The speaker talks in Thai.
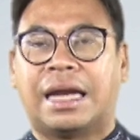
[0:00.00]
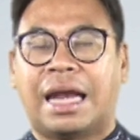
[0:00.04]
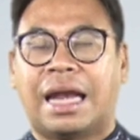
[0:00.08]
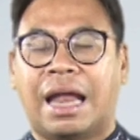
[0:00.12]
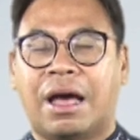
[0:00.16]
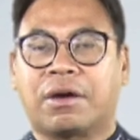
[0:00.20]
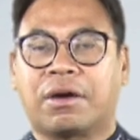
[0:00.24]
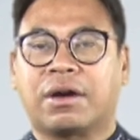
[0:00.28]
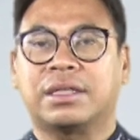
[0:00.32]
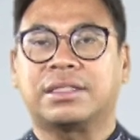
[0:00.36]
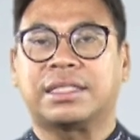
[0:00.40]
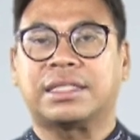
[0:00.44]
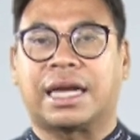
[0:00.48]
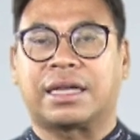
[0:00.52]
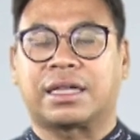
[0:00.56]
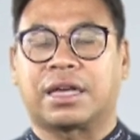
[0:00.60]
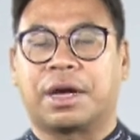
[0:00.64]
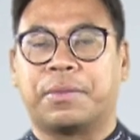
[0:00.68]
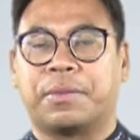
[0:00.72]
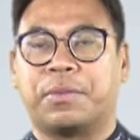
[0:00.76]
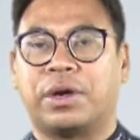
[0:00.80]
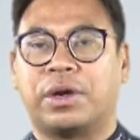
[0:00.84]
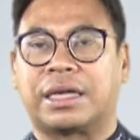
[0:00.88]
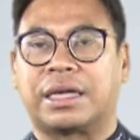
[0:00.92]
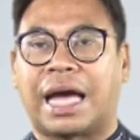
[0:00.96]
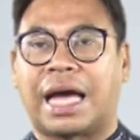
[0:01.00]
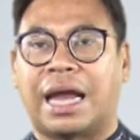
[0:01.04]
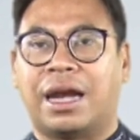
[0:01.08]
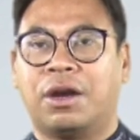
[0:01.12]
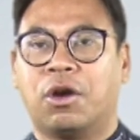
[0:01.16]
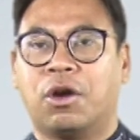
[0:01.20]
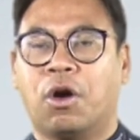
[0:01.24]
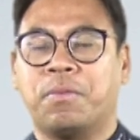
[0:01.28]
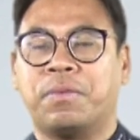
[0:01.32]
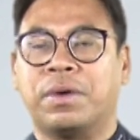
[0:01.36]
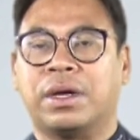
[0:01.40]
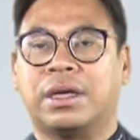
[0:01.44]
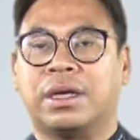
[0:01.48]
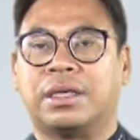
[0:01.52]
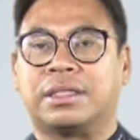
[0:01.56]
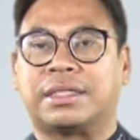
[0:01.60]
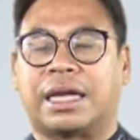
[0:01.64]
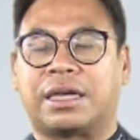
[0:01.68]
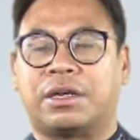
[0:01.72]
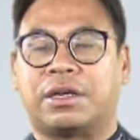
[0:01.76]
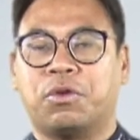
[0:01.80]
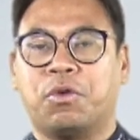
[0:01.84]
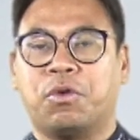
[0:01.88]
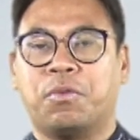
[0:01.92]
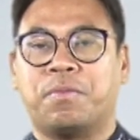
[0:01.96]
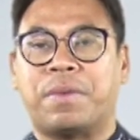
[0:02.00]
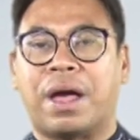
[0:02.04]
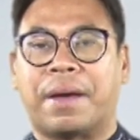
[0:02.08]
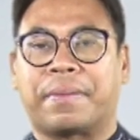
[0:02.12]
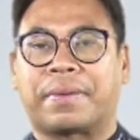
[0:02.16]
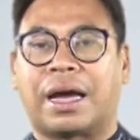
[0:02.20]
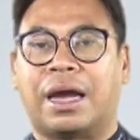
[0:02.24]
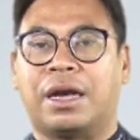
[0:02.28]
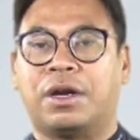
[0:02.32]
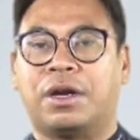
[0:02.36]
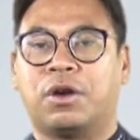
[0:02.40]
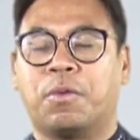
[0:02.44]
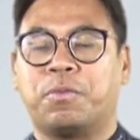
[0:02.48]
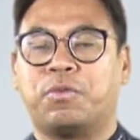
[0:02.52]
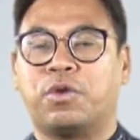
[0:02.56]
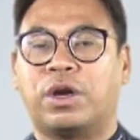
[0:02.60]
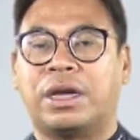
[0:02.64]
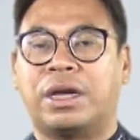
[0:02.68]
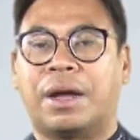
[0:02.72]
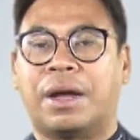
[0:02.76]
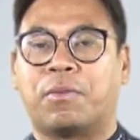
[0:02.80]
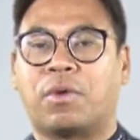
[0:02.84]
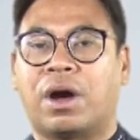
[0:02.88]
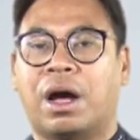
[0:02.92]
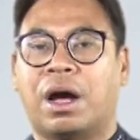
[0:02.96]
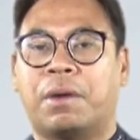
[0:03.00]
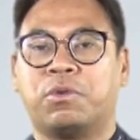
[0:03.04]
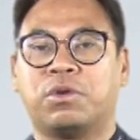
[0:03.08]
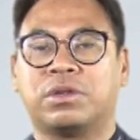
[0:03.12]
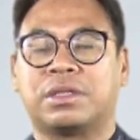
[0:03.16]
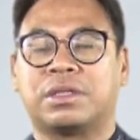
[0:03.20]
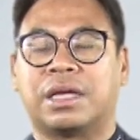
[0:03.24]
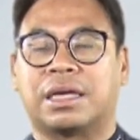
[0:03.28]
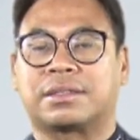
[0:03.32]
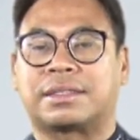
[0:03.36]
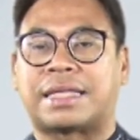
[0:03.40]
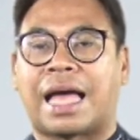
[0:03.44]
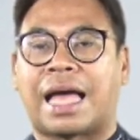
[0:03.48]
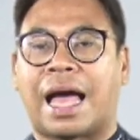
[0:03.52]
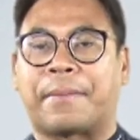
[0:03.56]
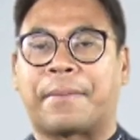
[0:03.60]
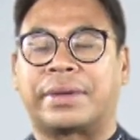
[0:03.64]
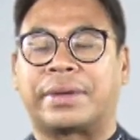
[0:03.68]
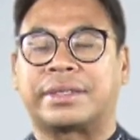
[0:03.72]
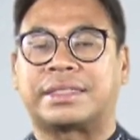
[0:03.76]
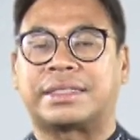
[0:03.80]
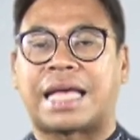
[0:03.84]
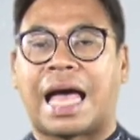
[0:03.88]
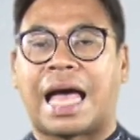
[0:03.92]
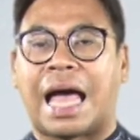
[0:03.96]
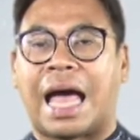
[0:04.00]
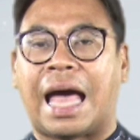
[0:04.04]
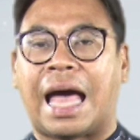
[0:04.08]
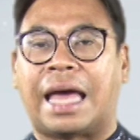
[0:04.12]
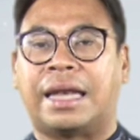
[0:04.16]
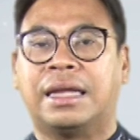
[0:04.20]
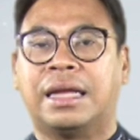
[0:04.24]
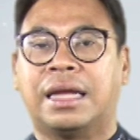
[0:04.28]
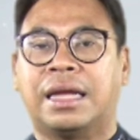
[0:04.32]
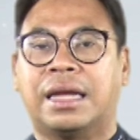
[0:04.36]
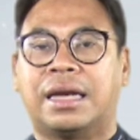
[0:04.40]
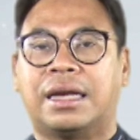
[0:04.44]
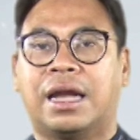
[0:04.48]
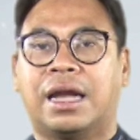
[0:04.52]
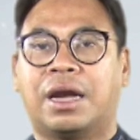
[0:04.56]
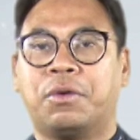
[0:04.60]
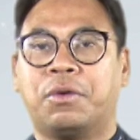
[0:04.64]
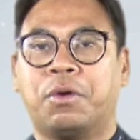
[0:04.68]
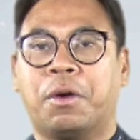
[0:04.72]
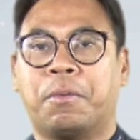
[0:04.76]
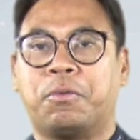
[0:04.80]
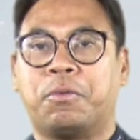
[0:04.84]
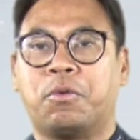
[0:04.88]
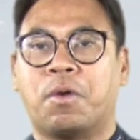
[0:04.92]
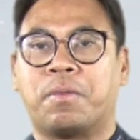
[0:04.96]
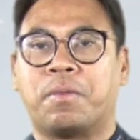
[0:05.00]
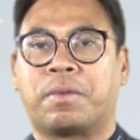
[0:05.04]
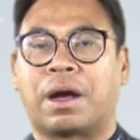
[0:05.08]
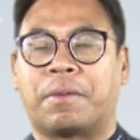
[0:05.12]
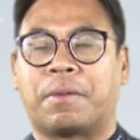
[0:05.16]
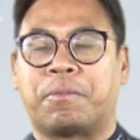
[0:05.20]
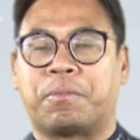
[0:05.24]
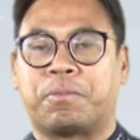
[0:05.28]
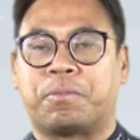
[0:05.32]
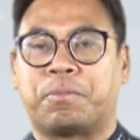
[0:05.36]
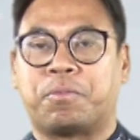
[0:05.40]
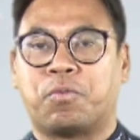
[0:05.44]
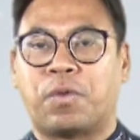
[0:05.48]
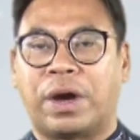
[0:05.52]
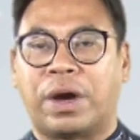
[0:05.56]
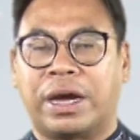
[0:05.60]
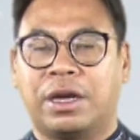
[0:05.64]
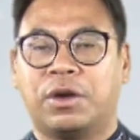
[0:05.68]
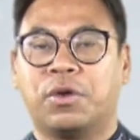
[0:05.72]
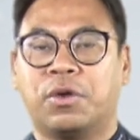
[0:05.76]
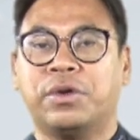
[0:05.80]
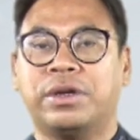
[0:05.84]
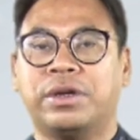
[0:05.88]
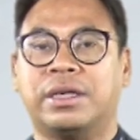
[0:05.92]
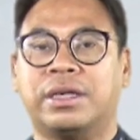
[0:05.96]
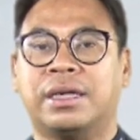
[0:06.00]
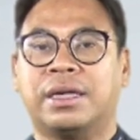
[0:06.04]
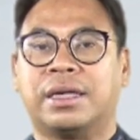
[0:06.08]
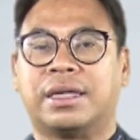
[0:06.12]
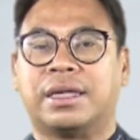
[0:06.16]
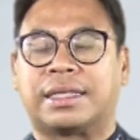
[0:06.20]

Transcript: แล้วก็จัดกระบวนการลบจัดรูปแบบการลบโดยนำความรู้ต่างๆ ประสานและรวบรวมกับวัยรุ่น